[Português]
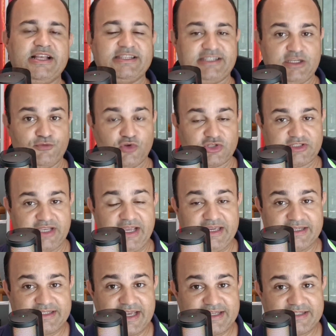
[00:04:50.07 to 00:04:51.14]
Se você
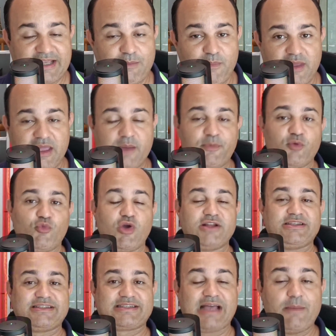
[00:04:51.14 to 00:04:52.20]
quiser ser membro, meu
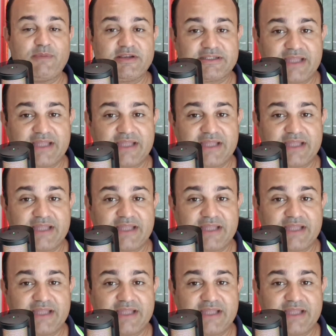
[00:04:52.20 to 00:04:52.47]
WhatsApp